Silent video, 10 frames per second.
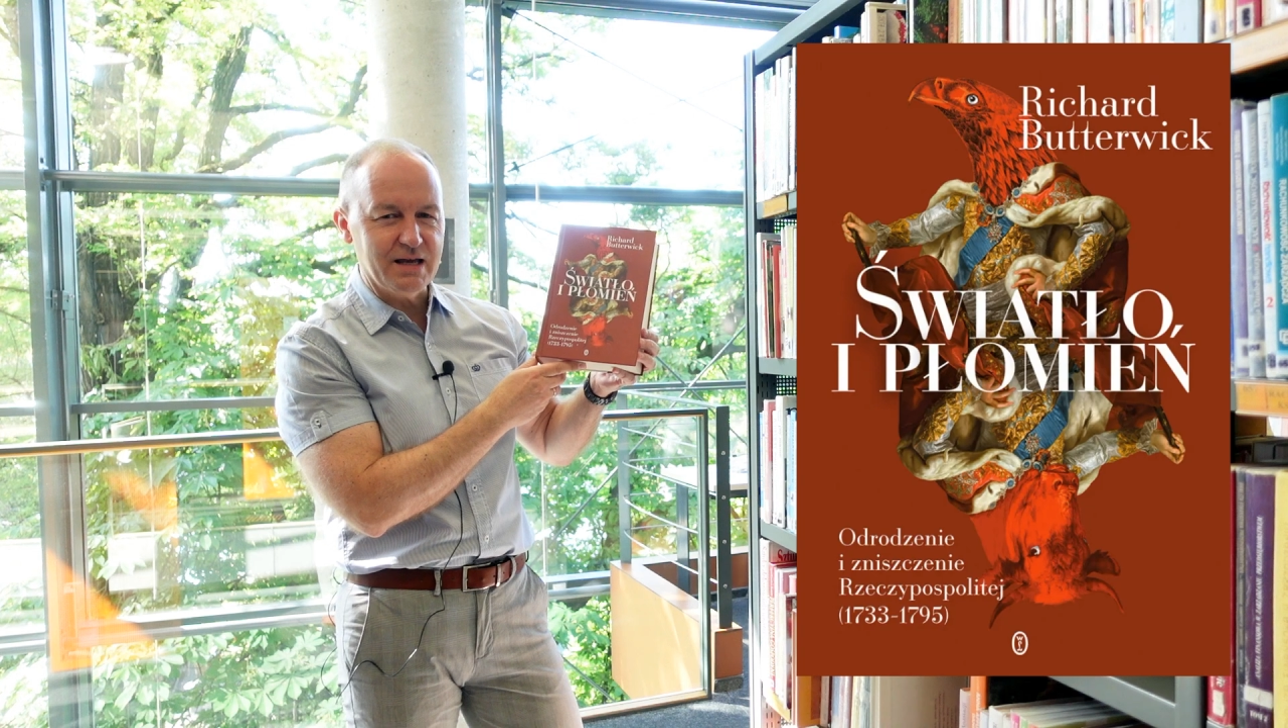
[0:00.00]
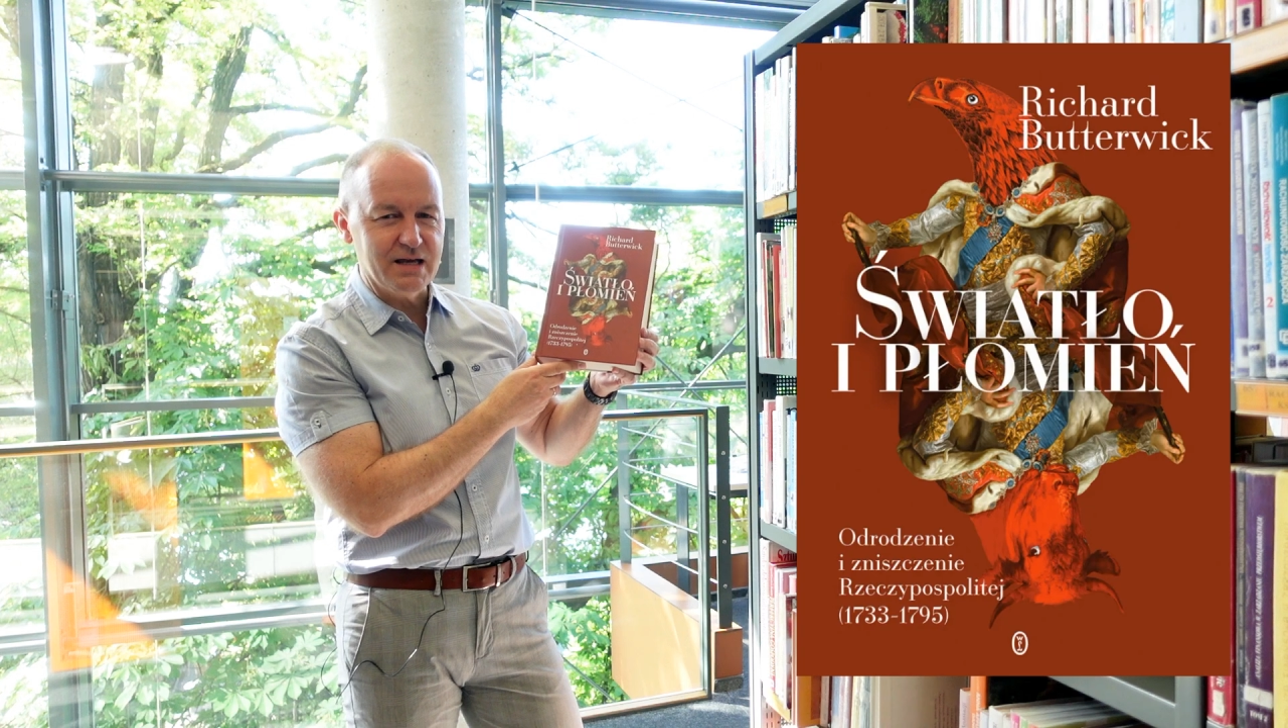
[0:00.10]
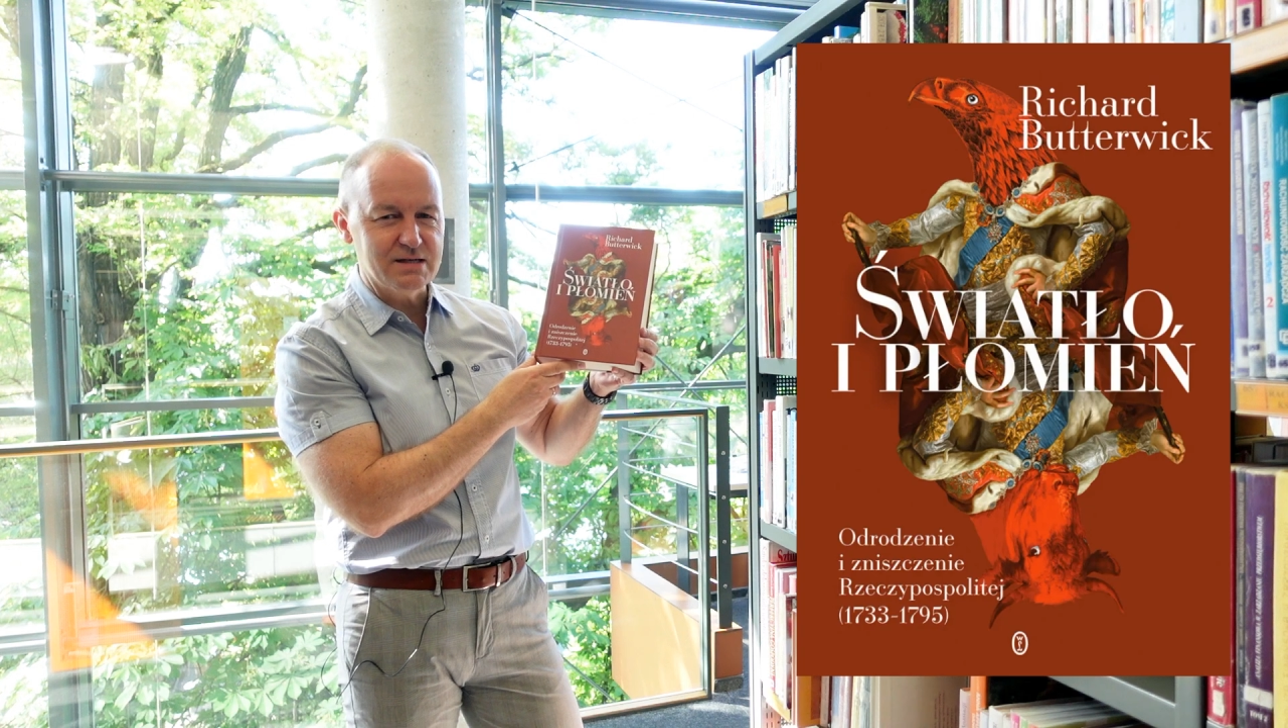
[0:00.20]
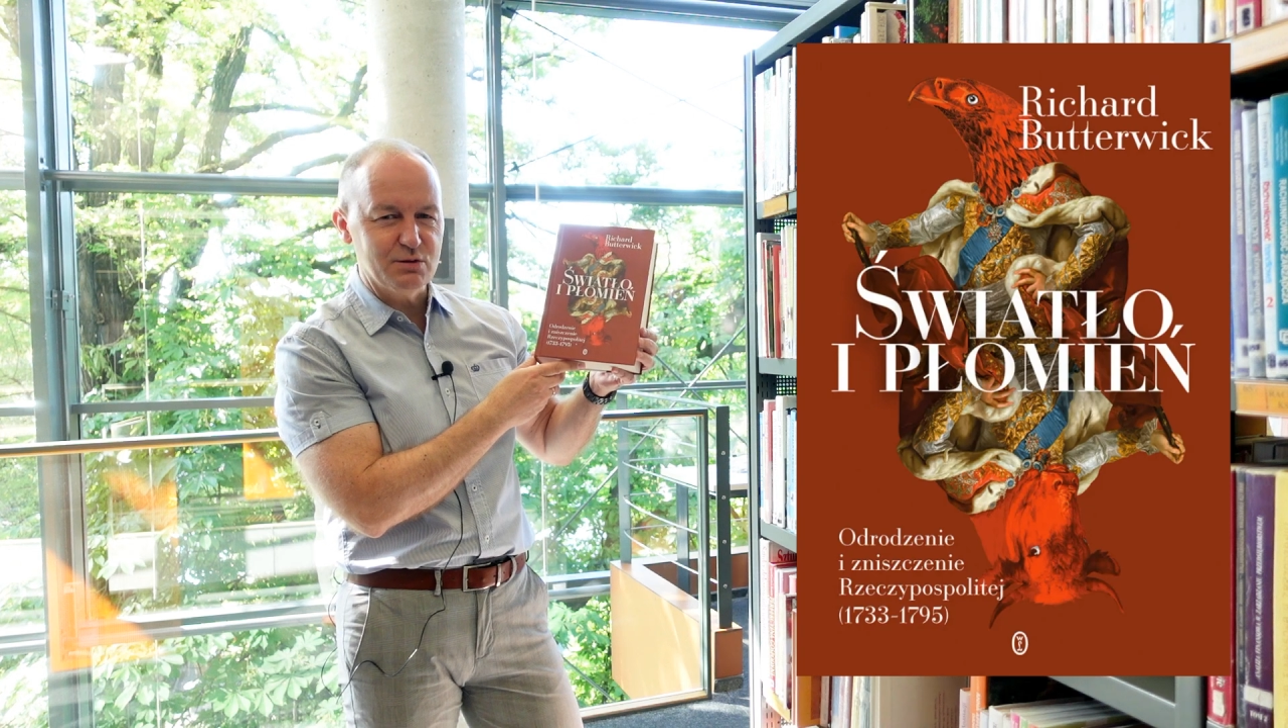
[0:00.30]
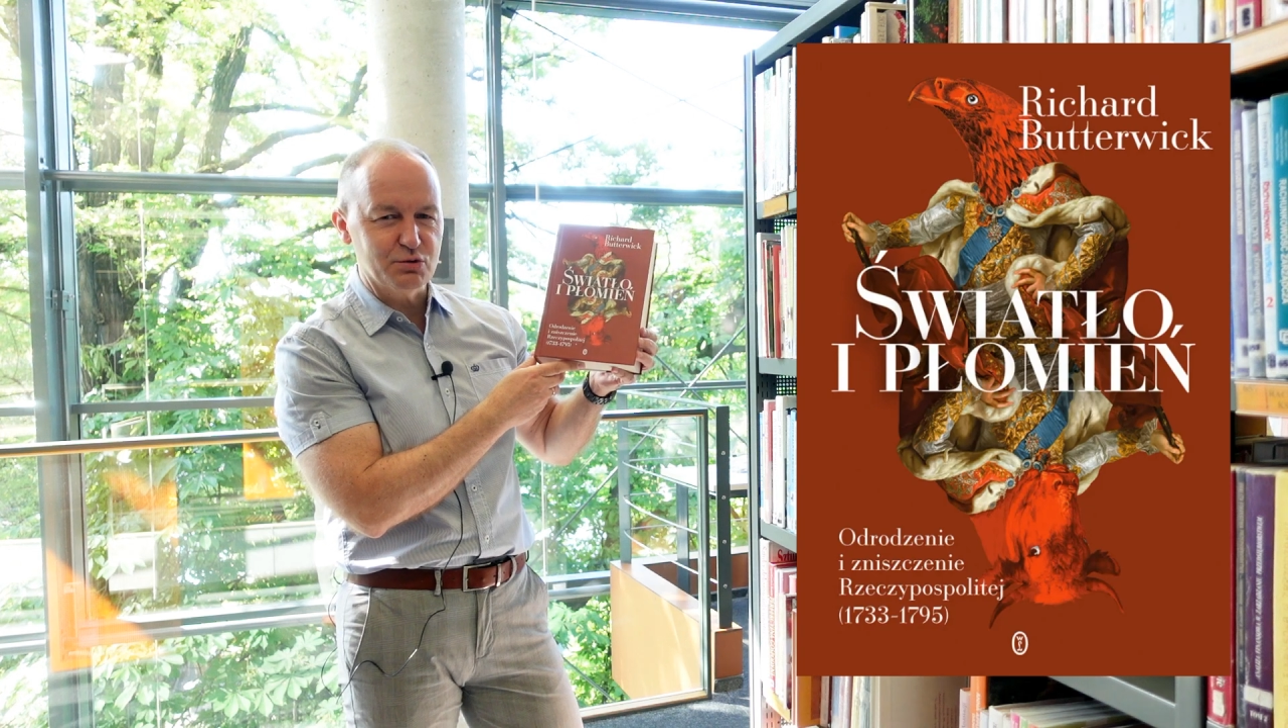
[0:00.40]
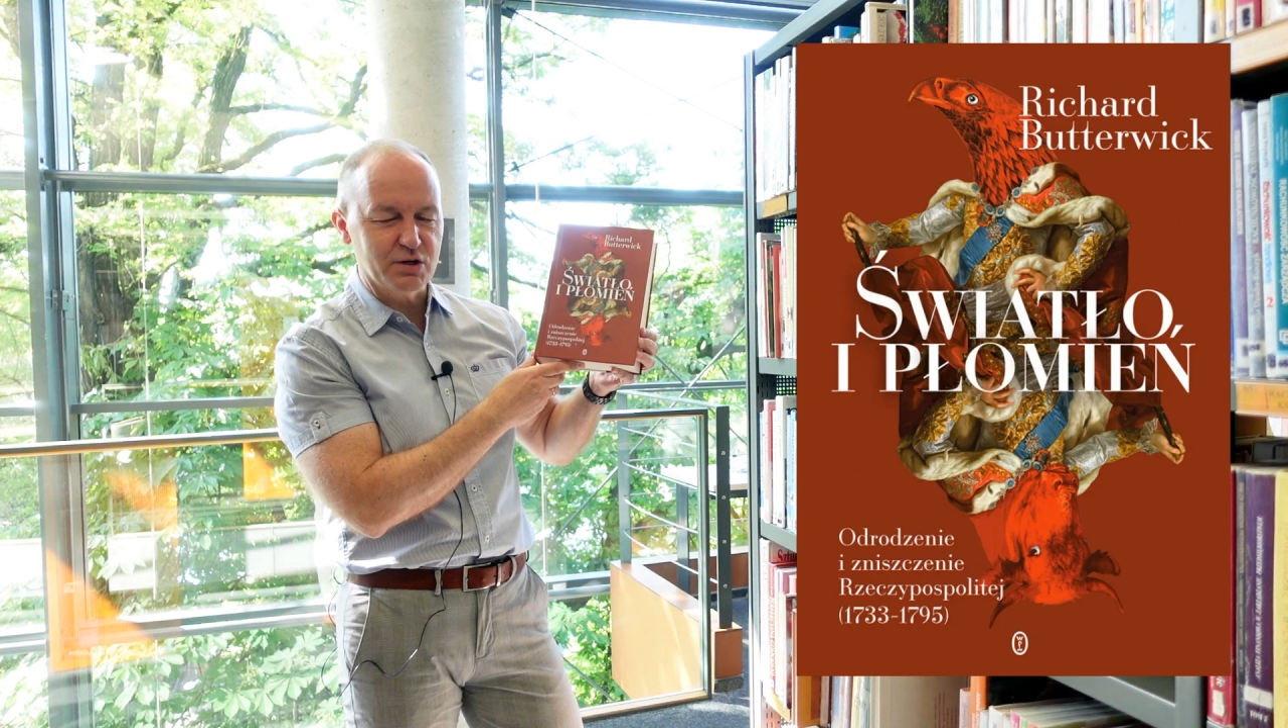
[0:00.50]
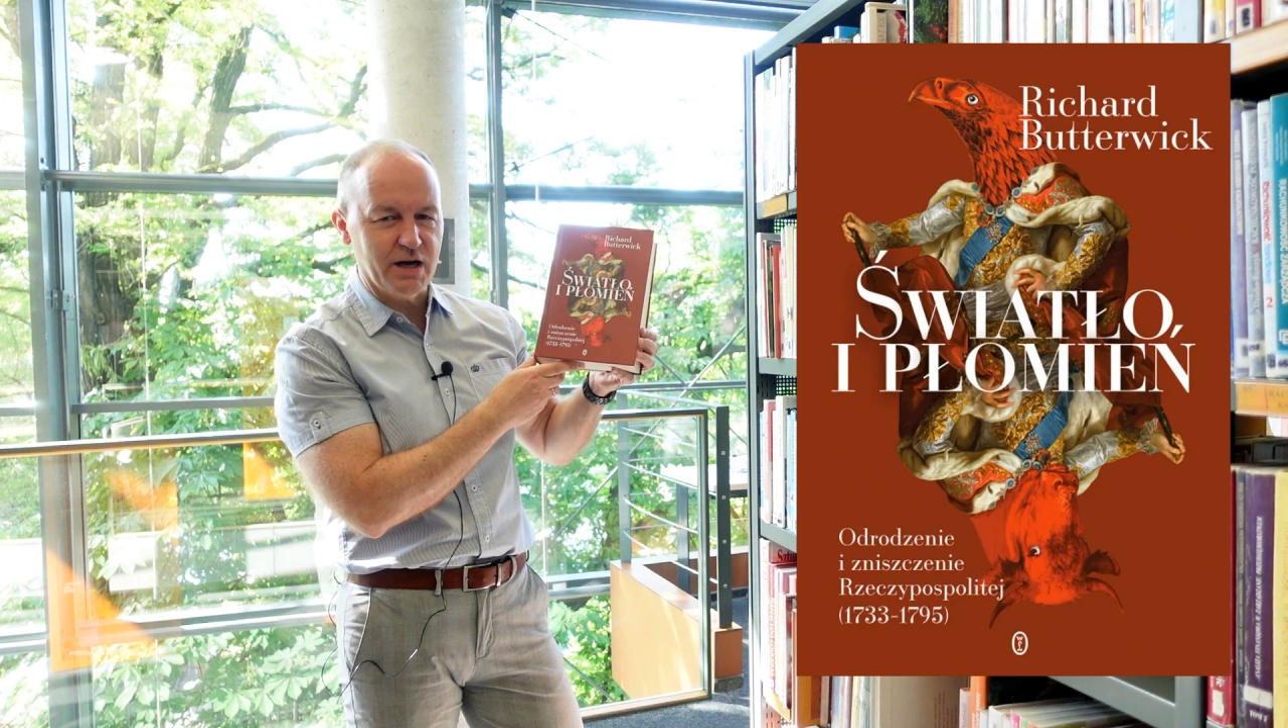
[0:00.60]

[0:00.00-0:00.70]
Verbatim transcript: jest już